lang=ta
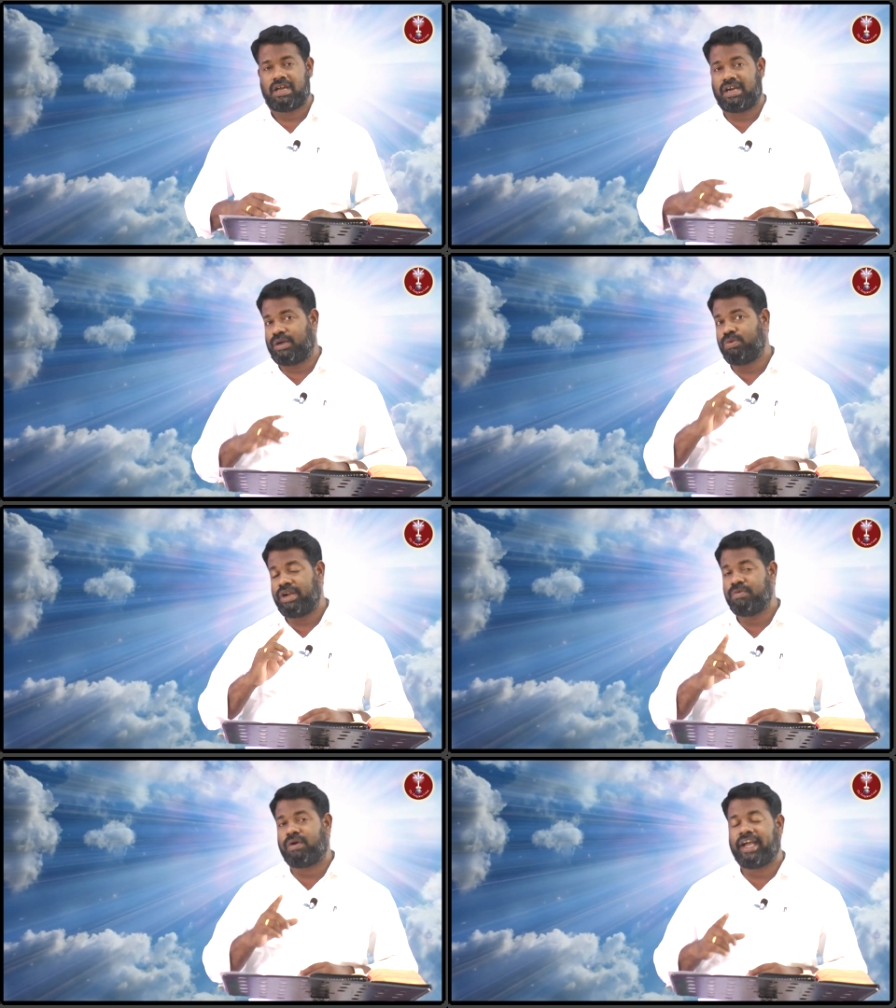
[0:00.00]

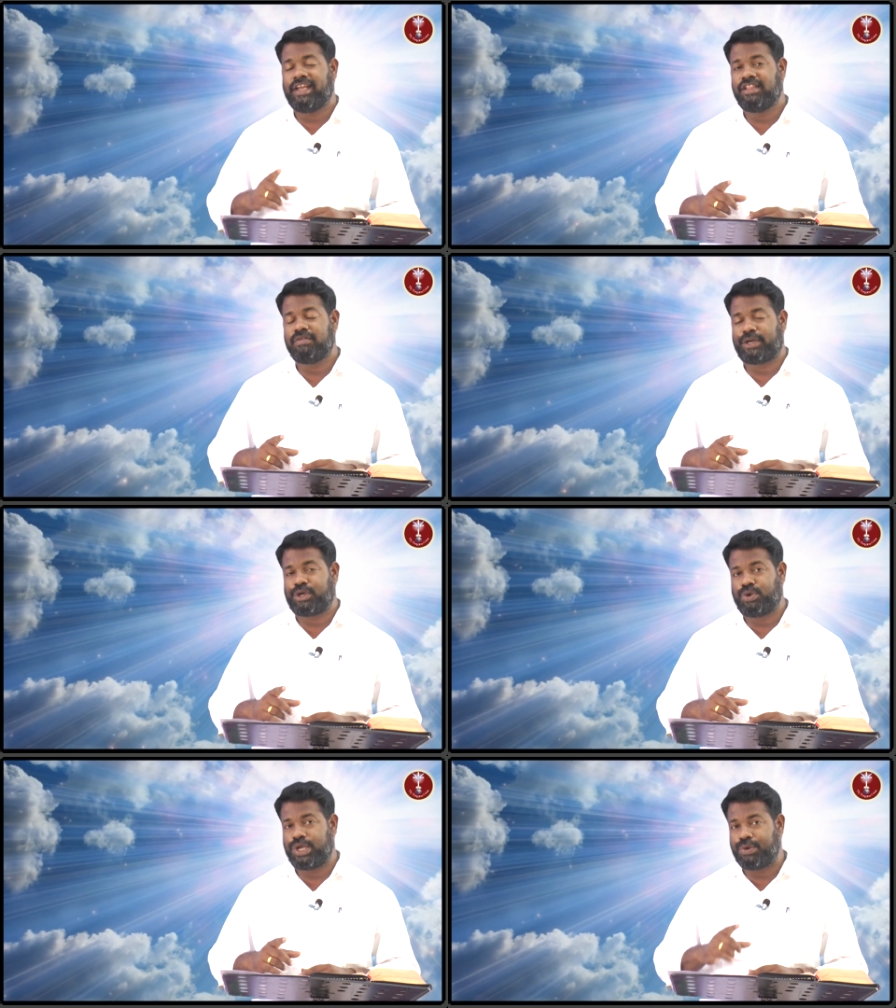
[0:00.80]
கடவுளுடைய வாயிலிருந்து
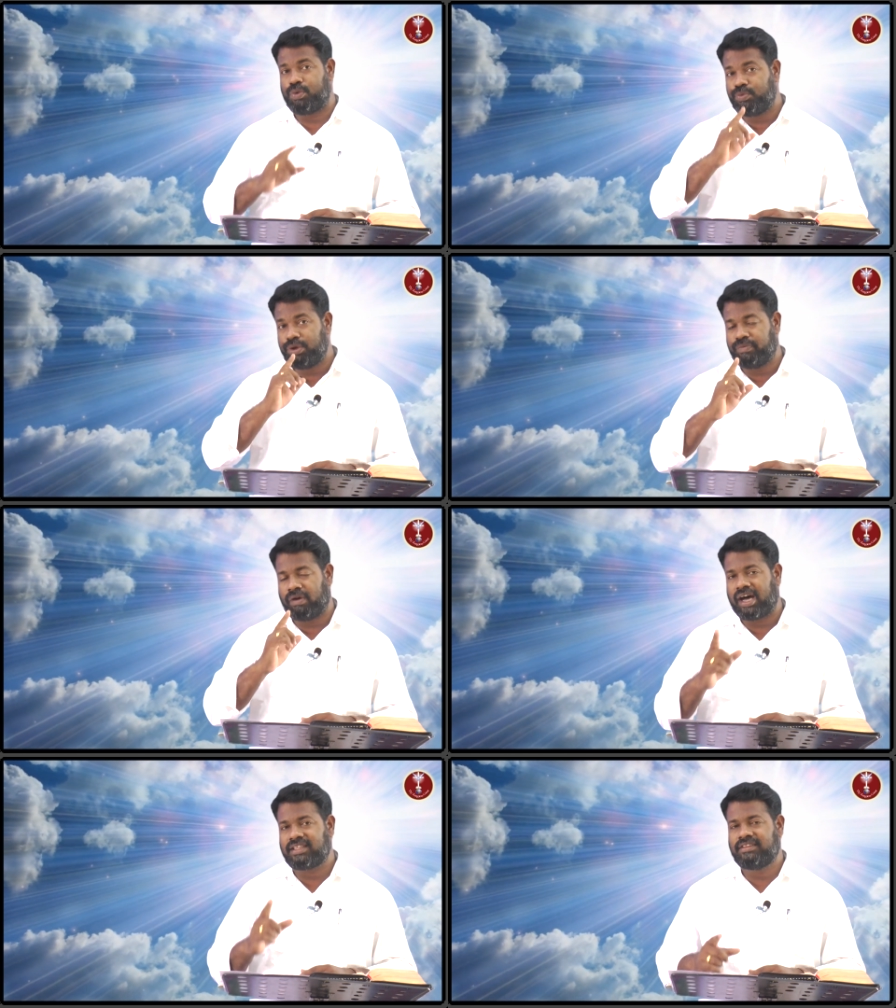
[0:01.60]
வரக்கூடிய ஒவ்வொரு
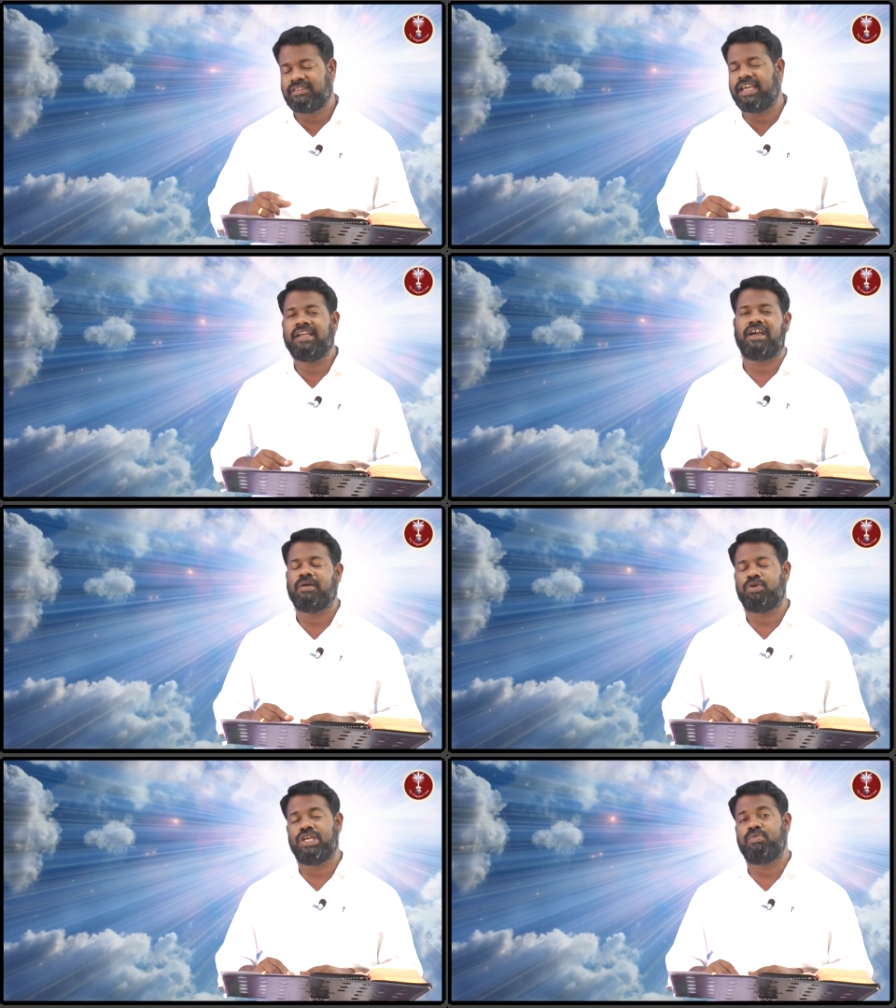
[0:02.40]

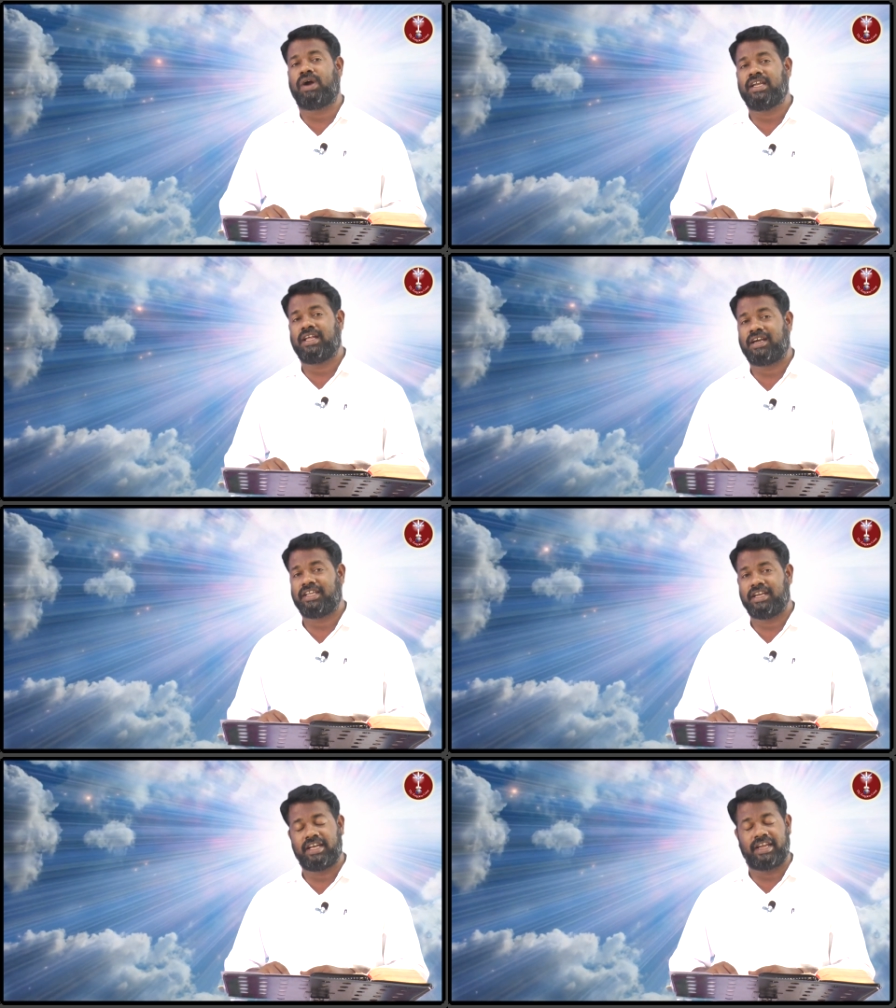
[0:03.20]
வார்த்தையினாலும் உயிர் வாழ்கிறான்
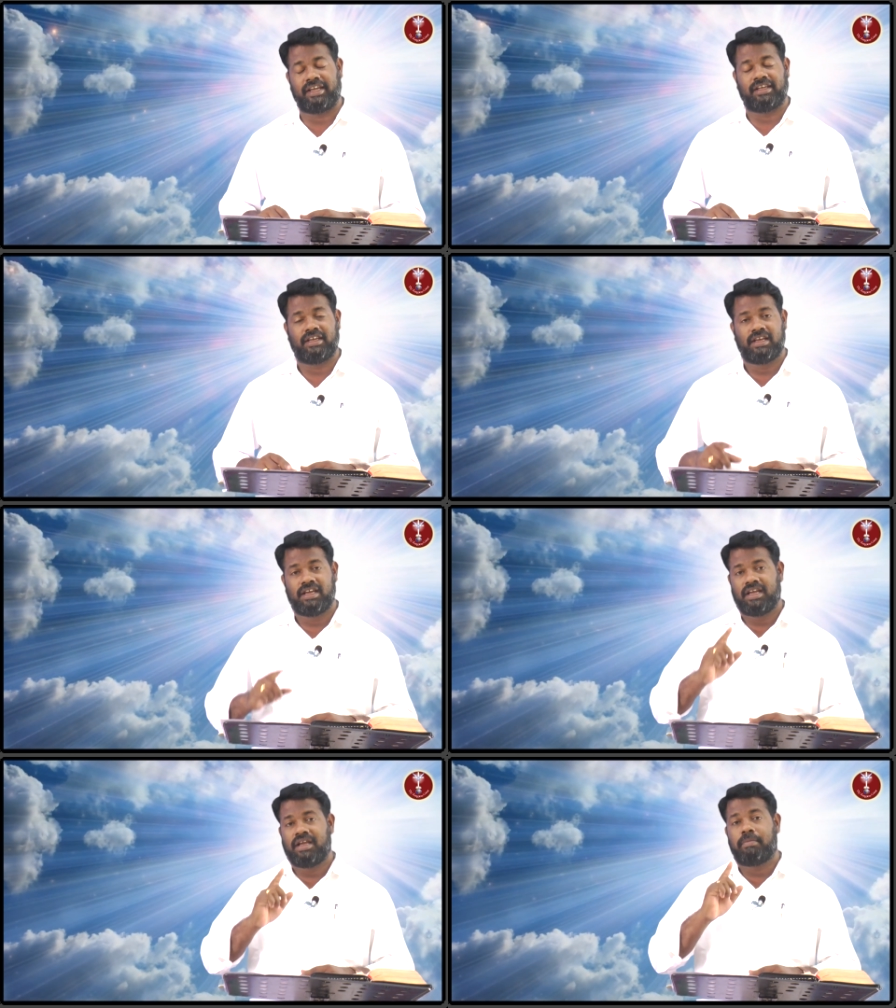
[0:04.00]
என்கிற
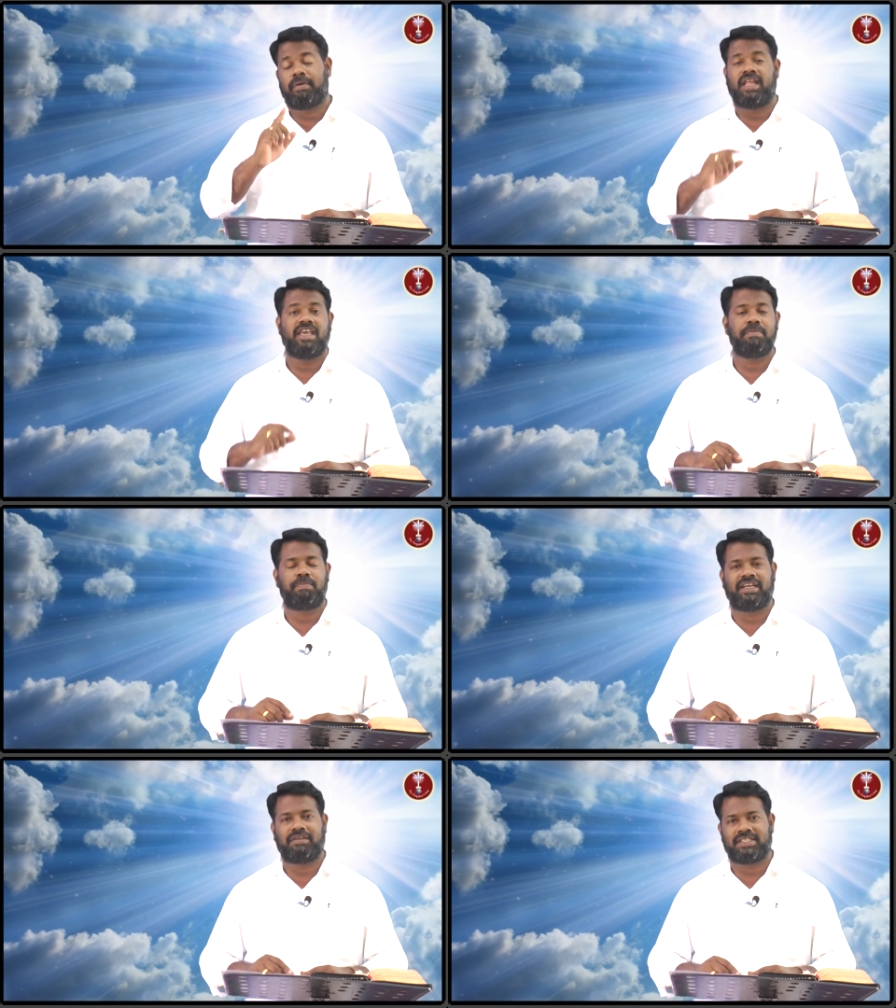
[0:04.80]
பழைய
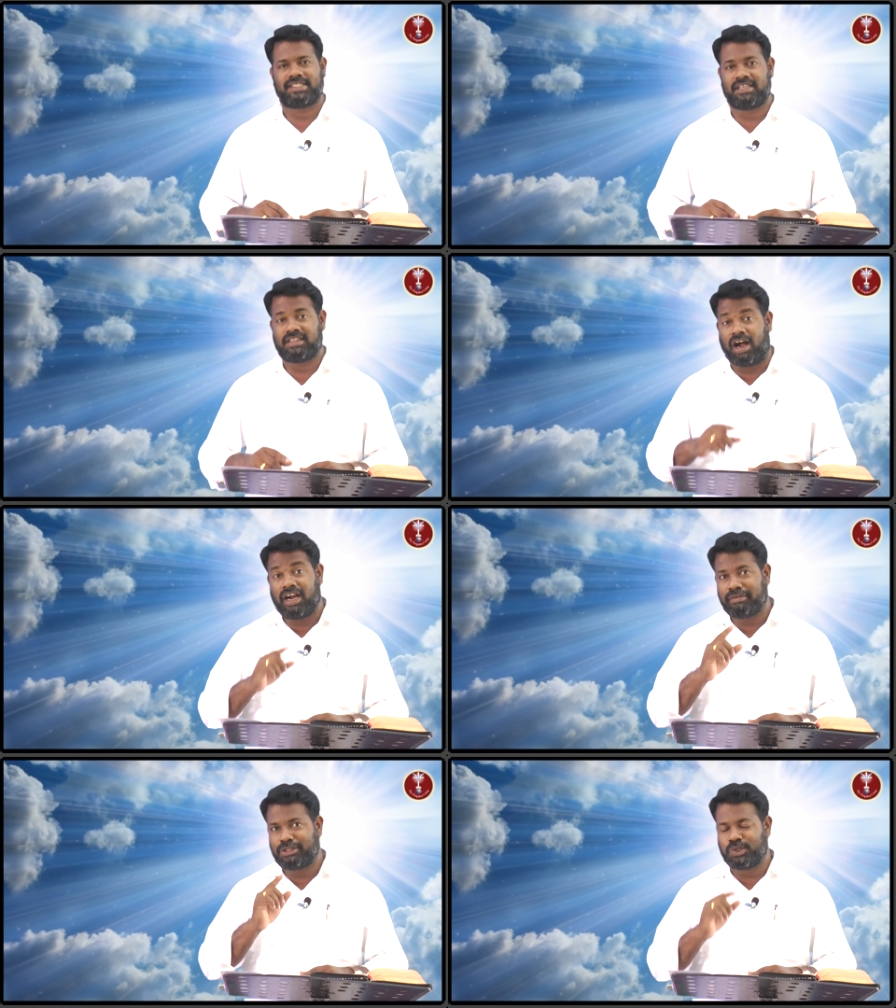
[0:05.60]
ஏற்பாட்டு வசனத்தை
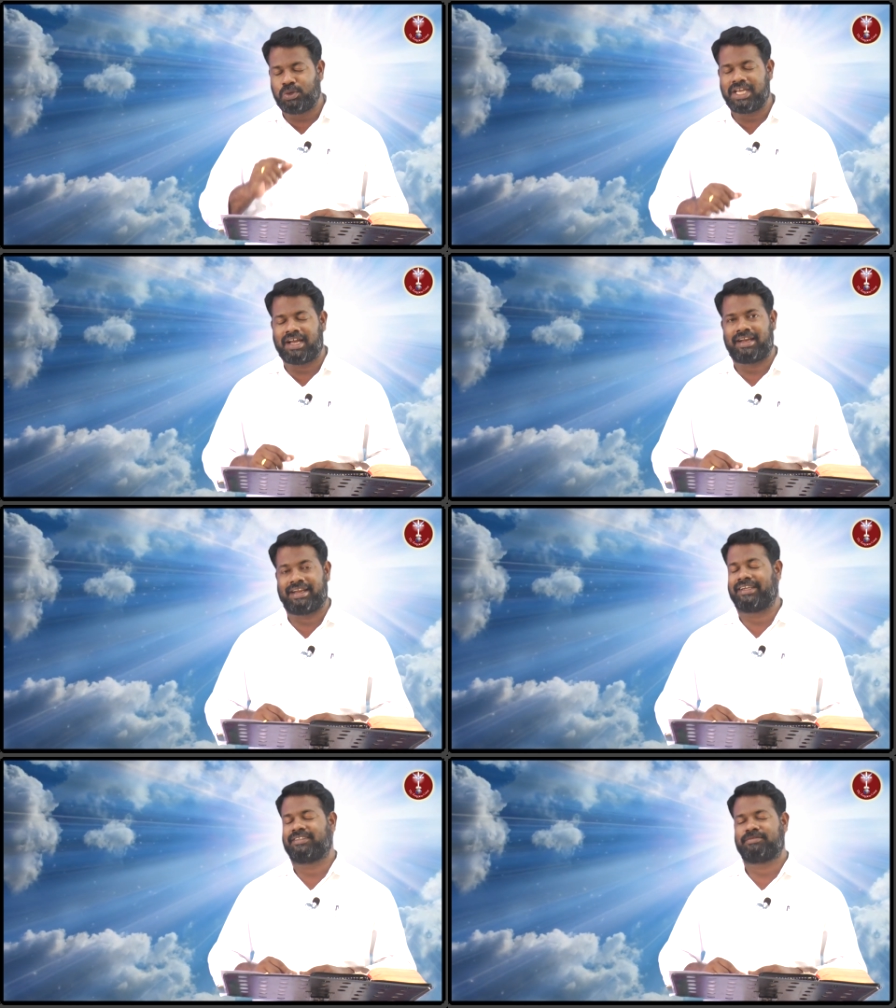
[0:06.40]
ஆண்டவர் சுட்டி
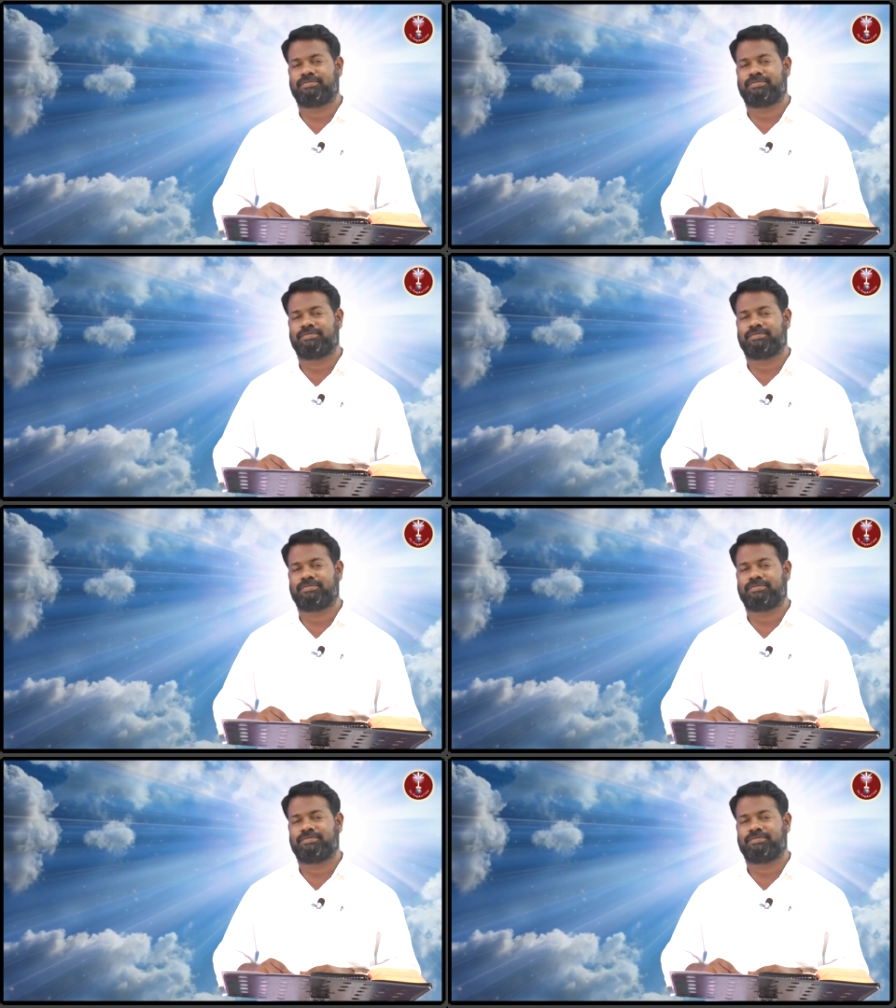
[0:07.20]
காட்டுறார்